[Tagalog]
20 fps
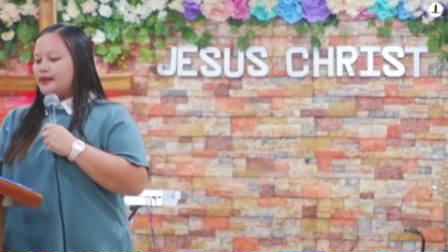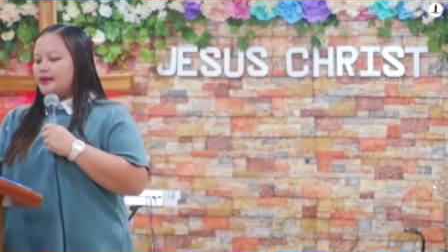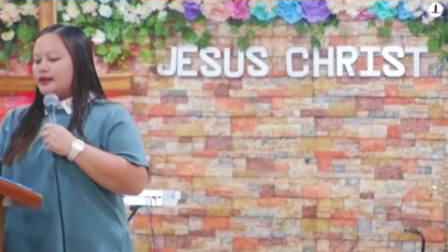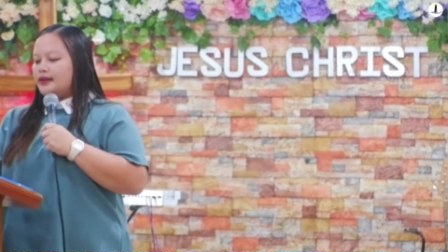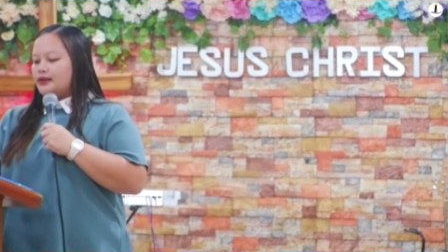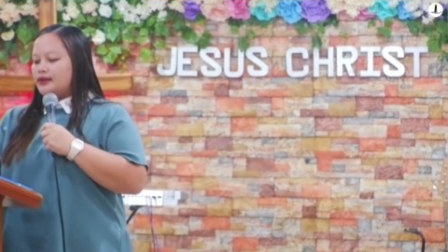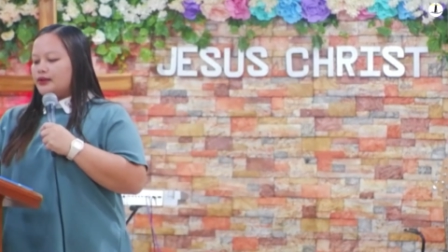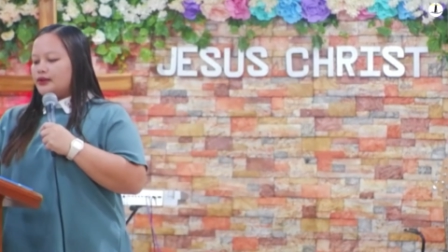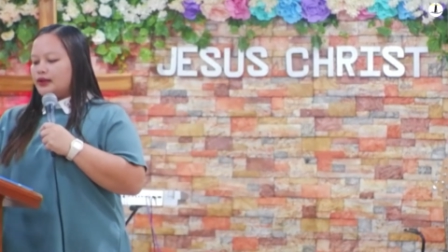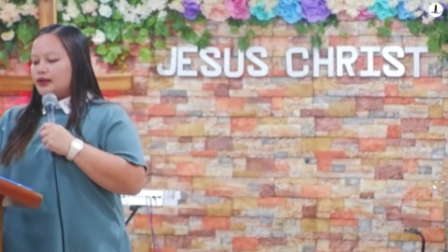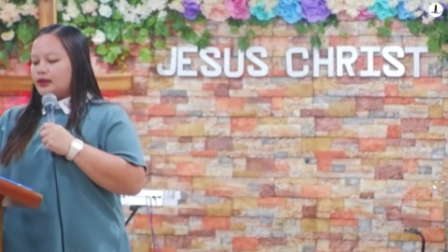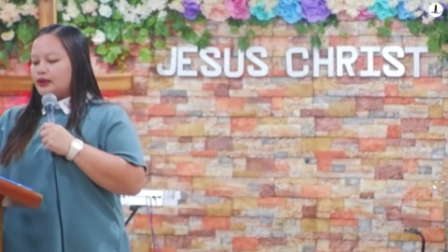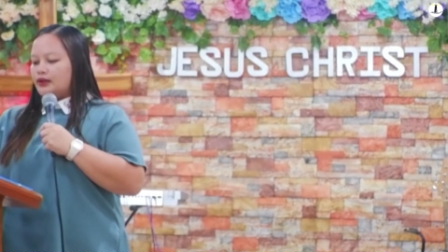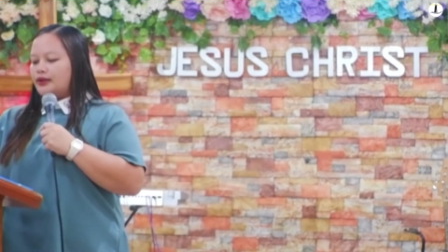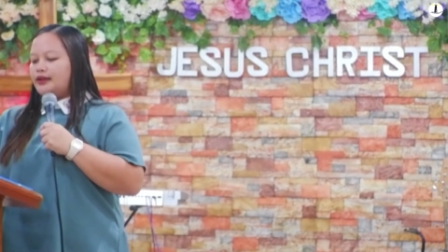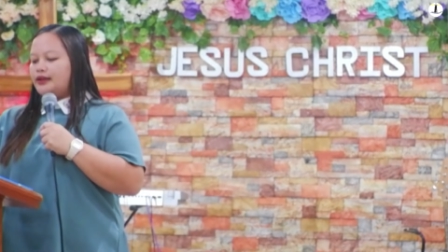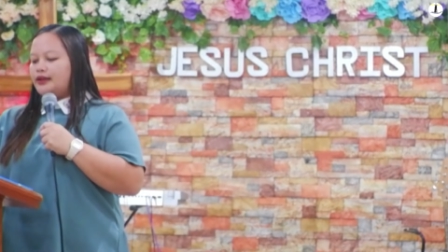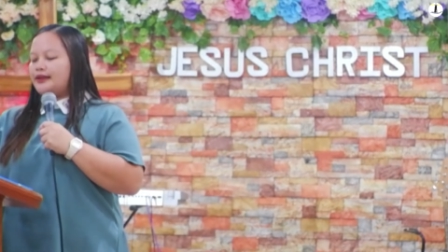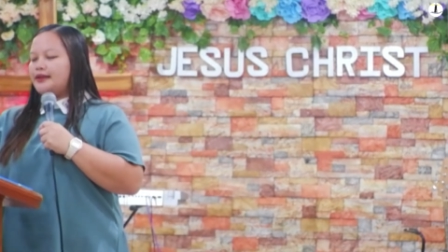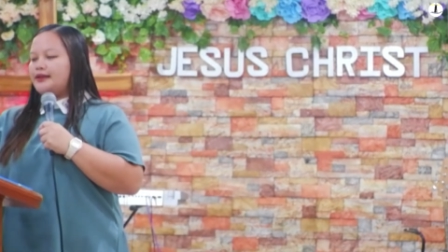to the
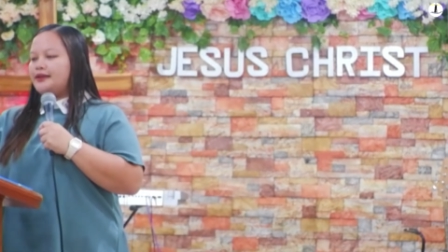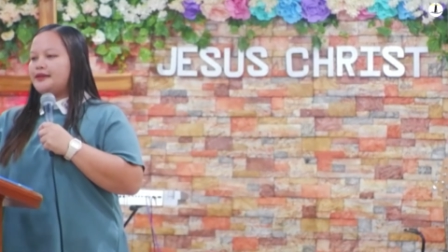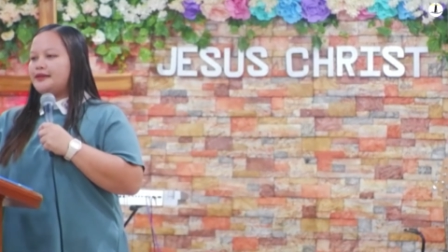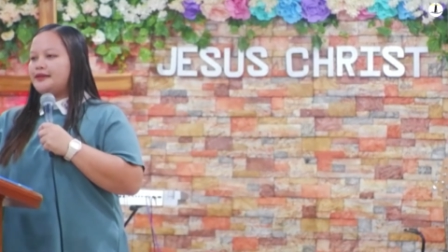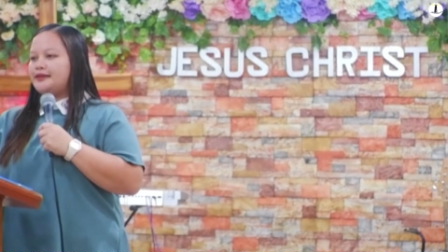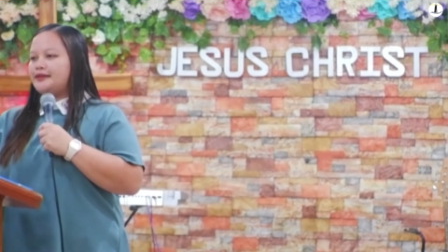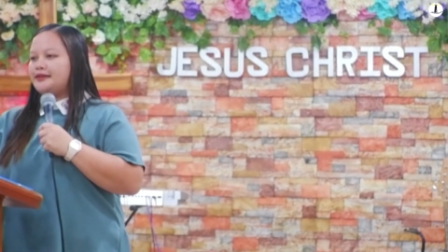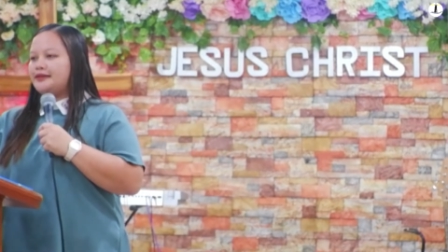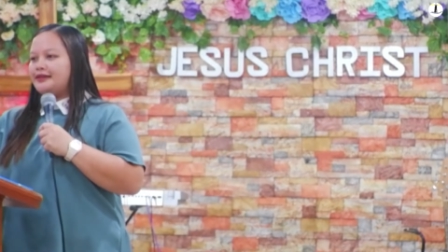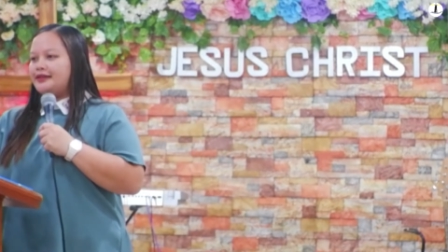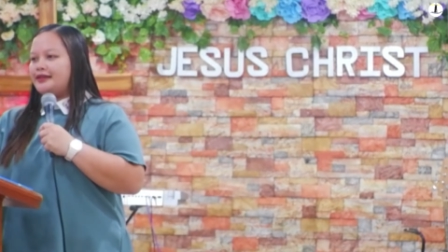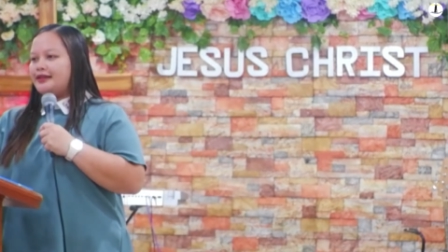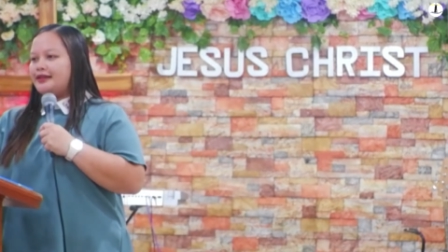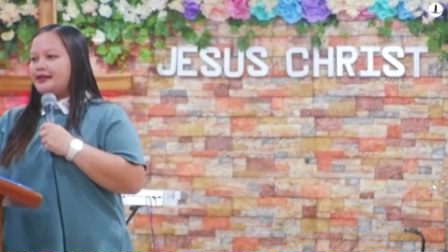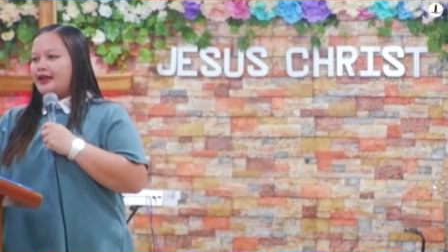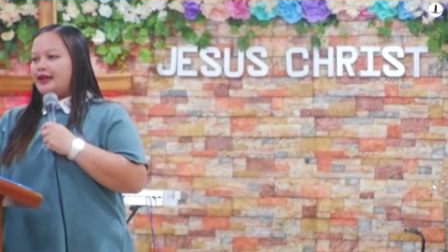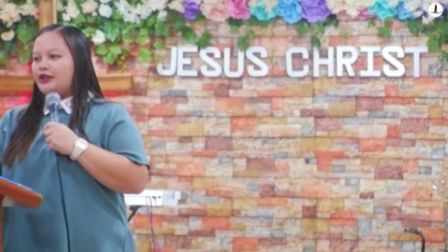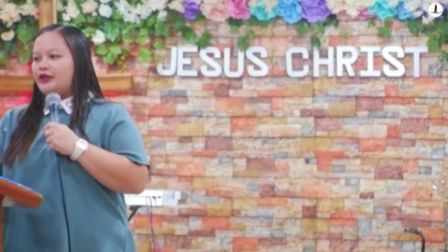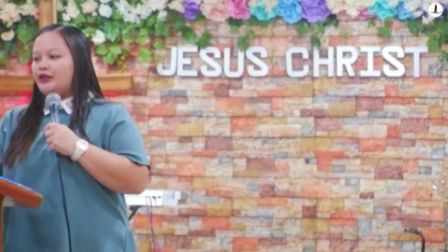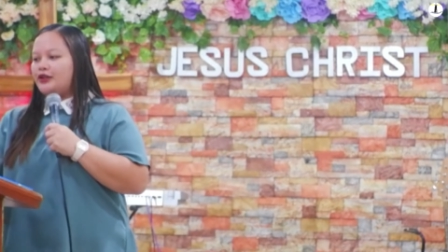Lord.
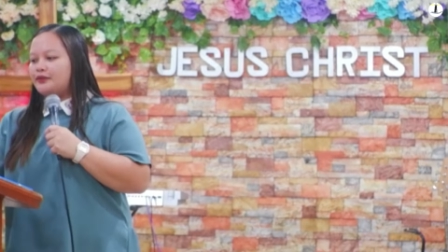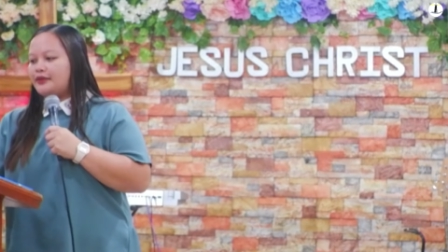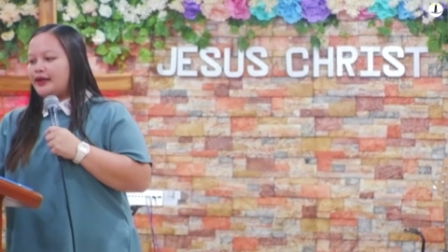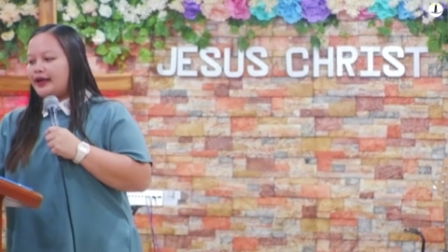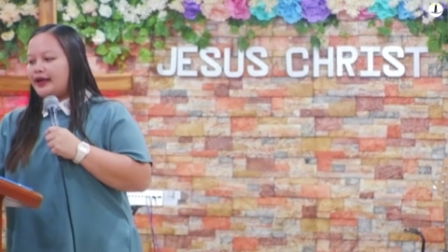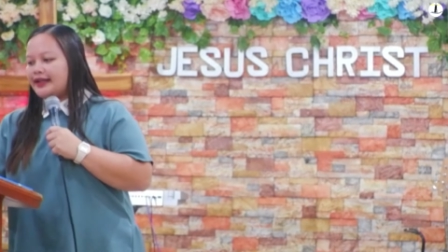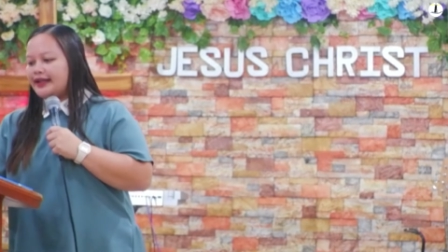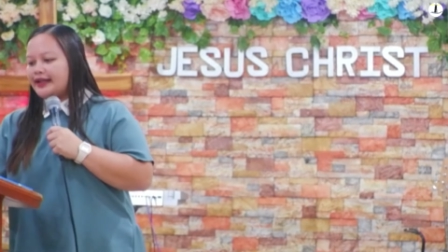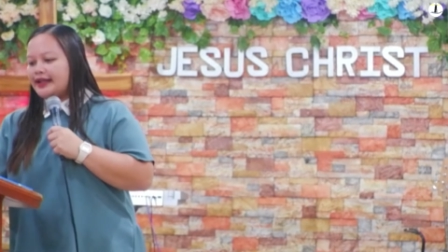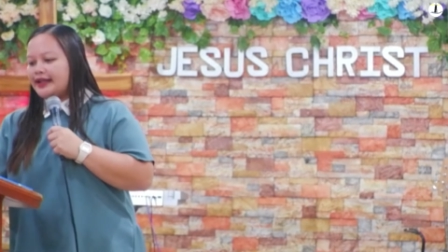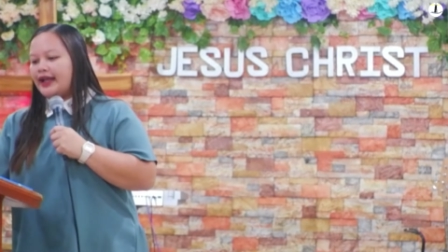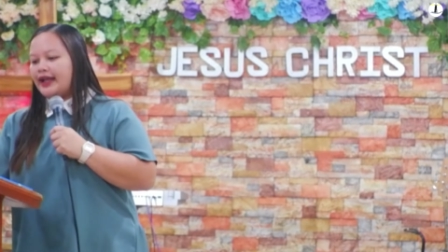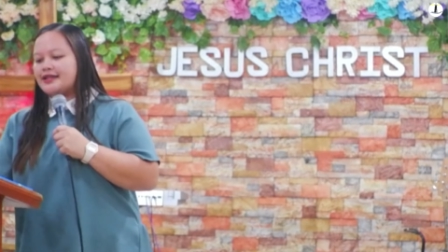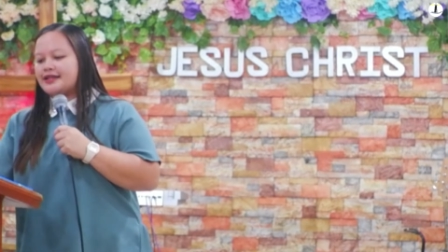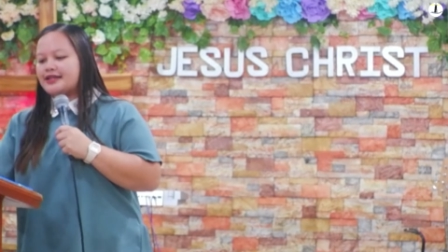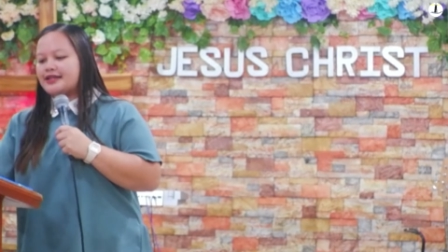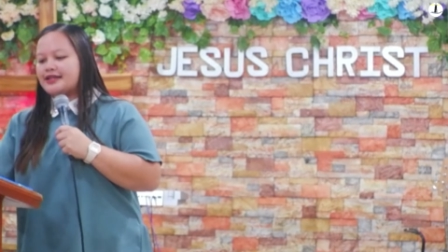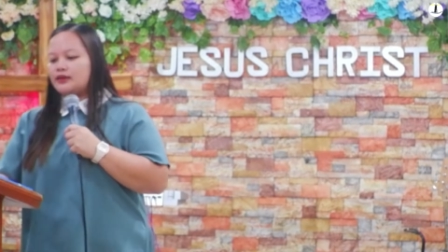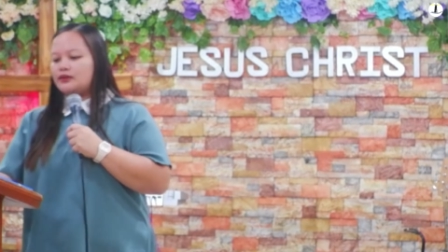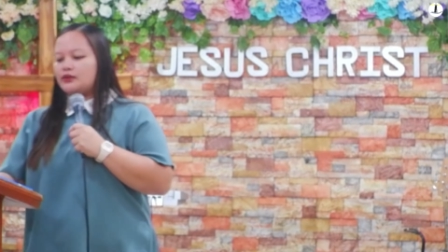Ano yung mga naging
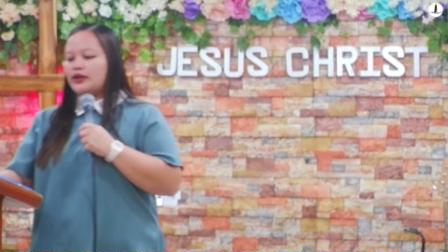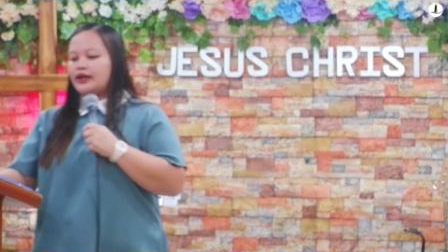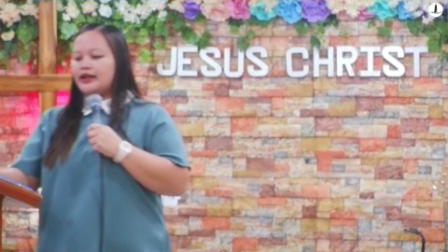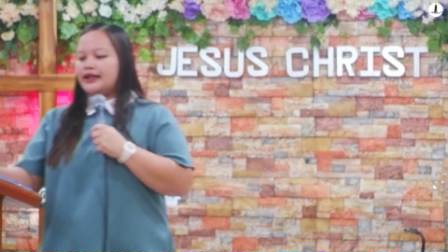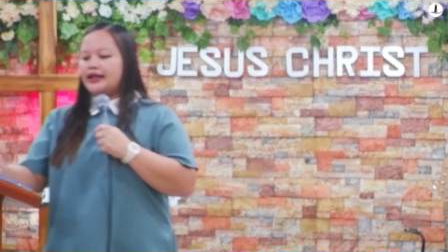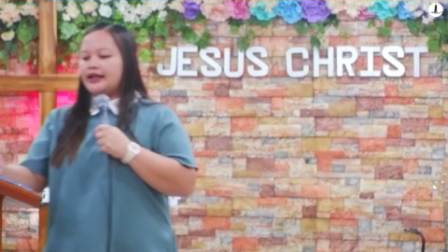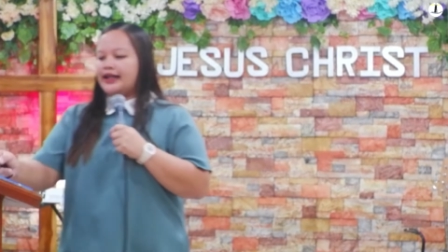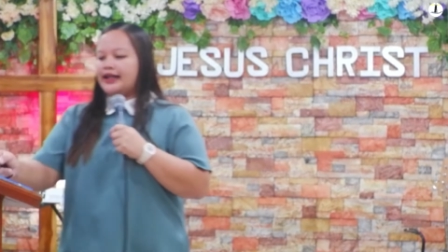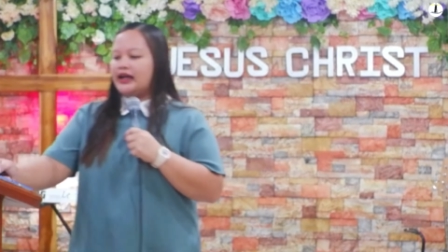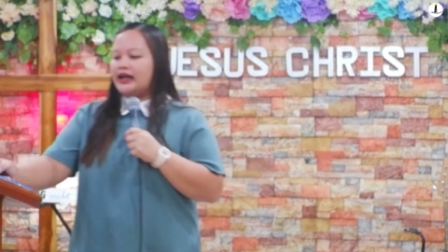answer mo kanina,